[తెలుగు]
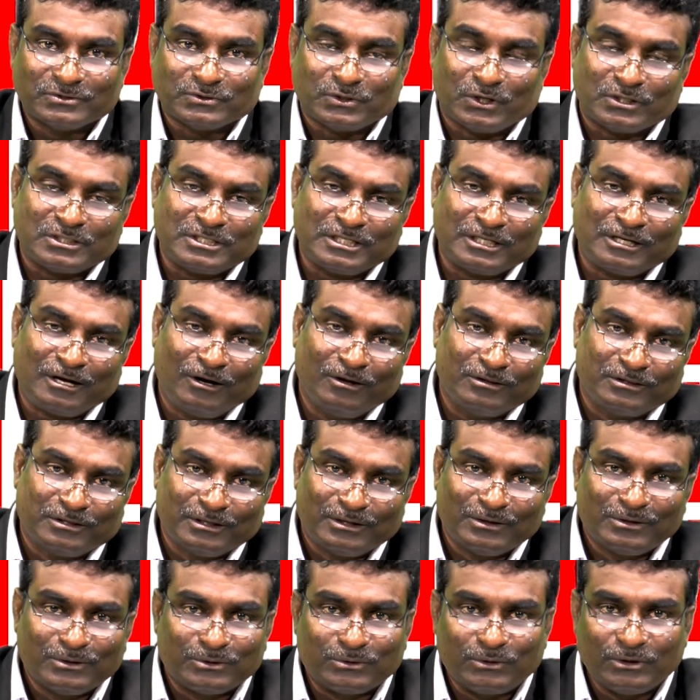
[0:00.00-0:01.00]
సొసైటీలో
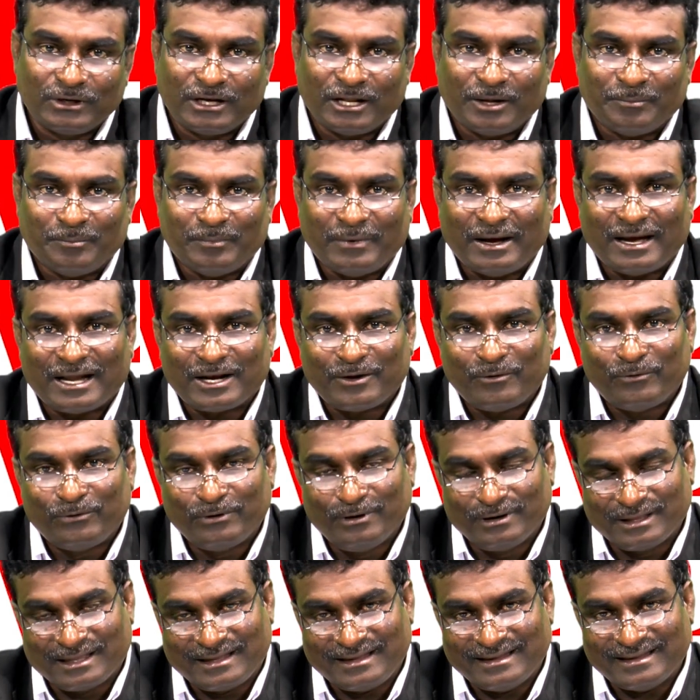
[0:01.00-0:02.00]
తిరుగుతున్న
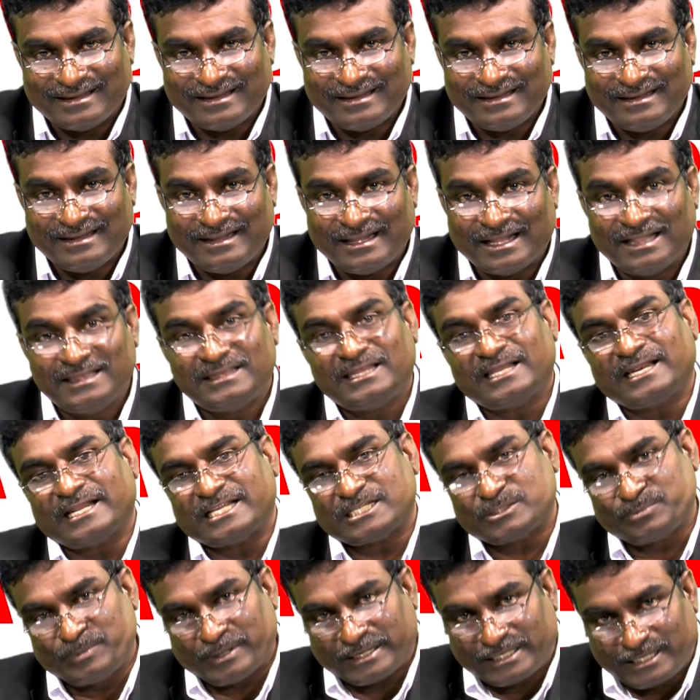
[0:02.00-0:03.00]
మానవులకి ఎంత
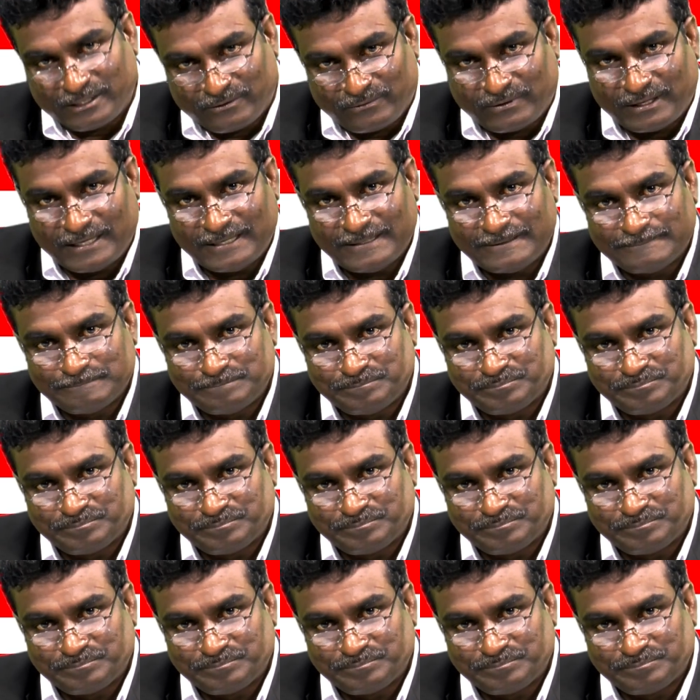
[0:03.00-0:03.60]
రెస్పెక్ట్ ఇవ్వాలి